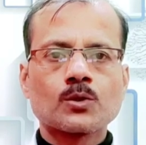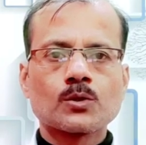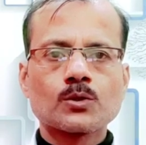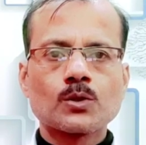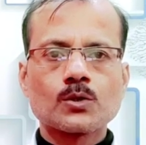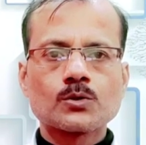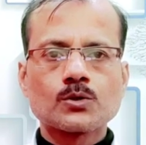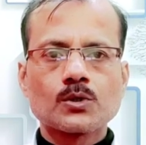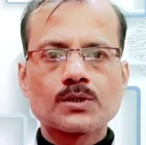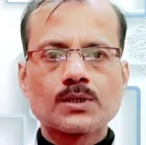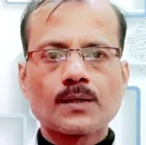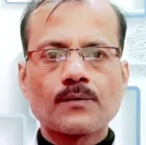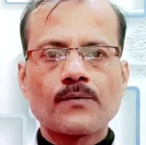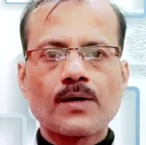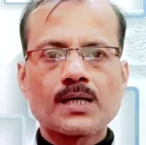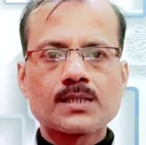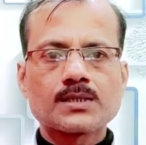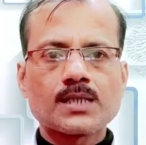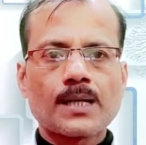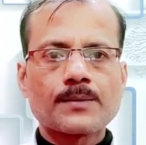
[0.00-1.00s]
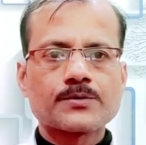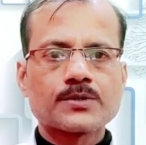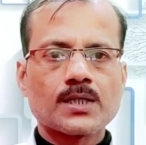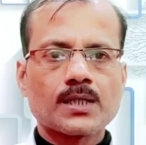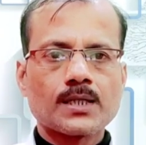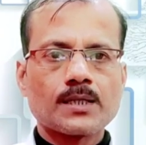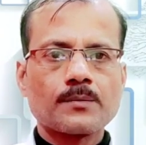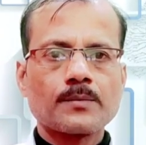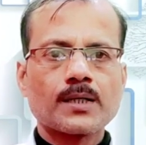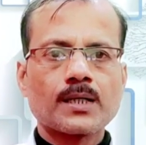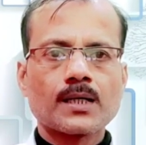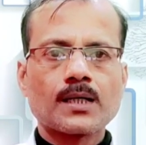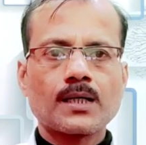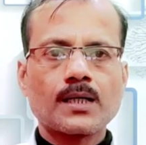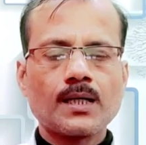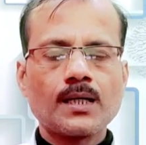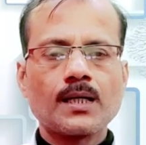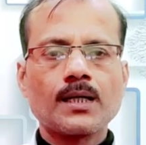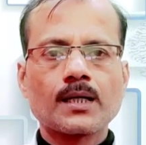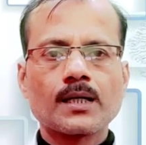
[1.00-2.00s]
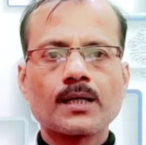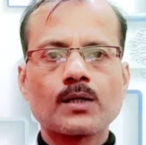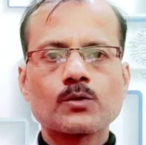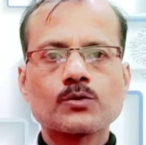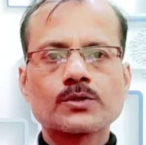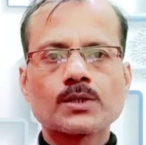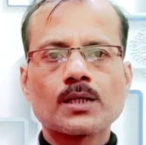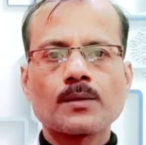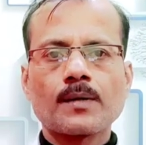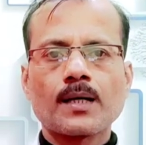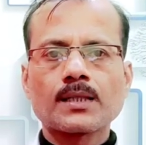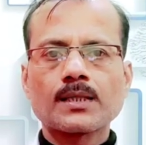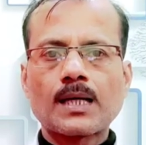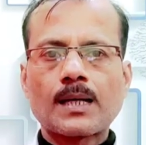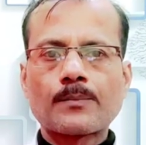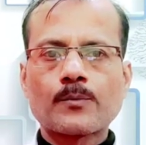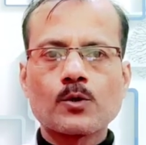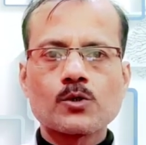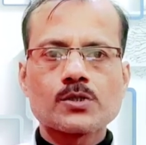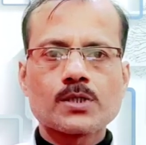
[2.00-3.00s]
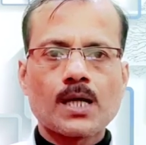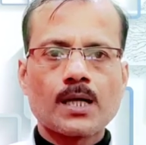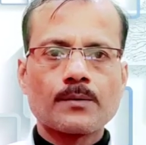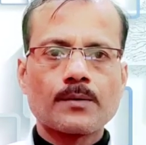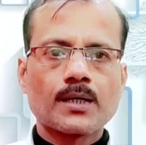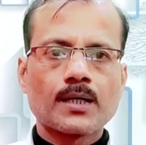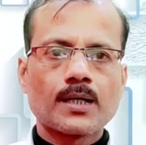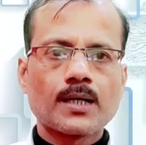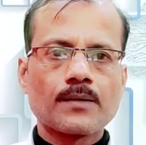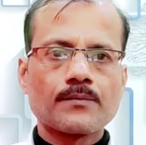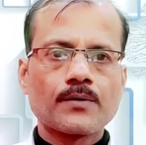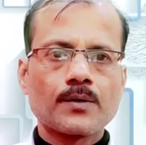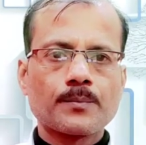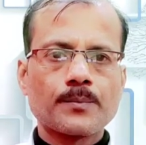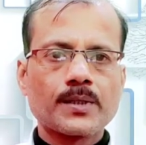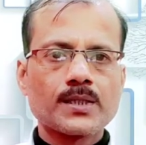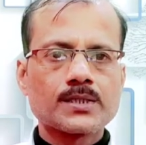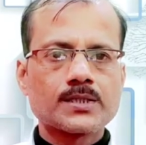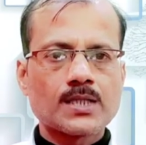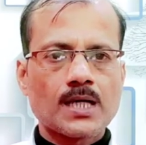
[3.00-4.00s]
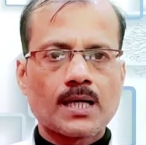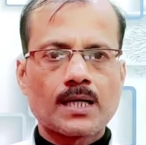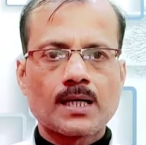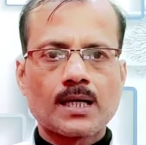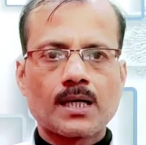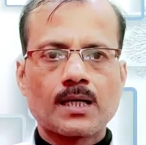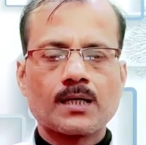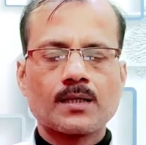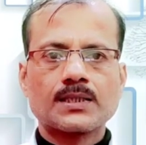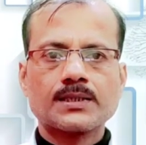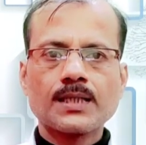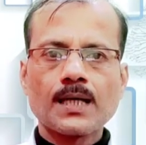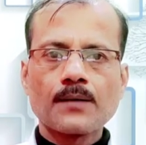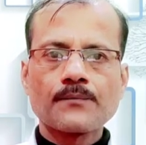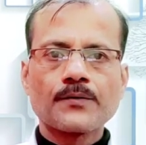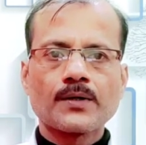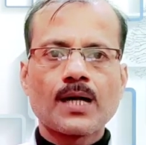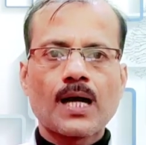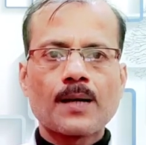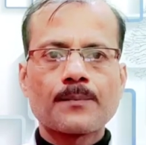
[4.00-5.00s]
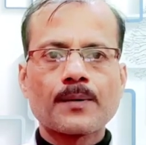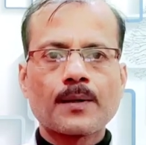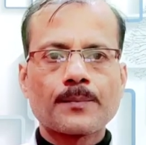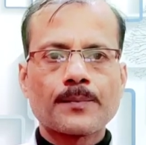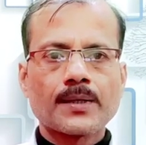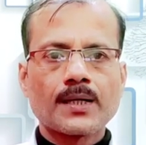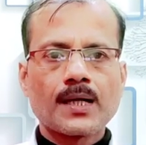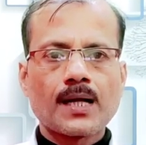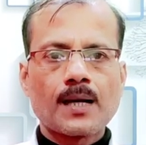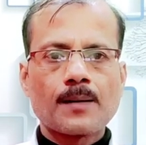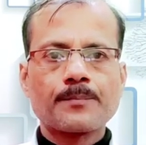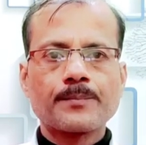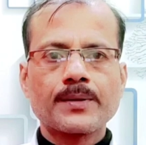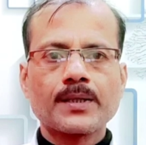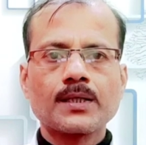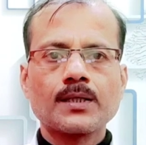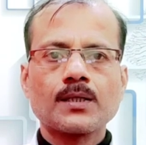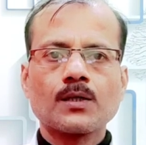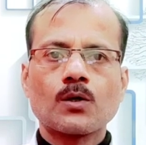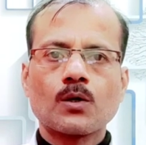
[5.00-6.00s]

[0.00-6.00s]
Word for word: तो दोस्तों जब वहां से आप सर्टिफिकेट ले लेंगे उसके बाद आपको साइबर कैफे पे जाना है या फिर आप अपने आप भी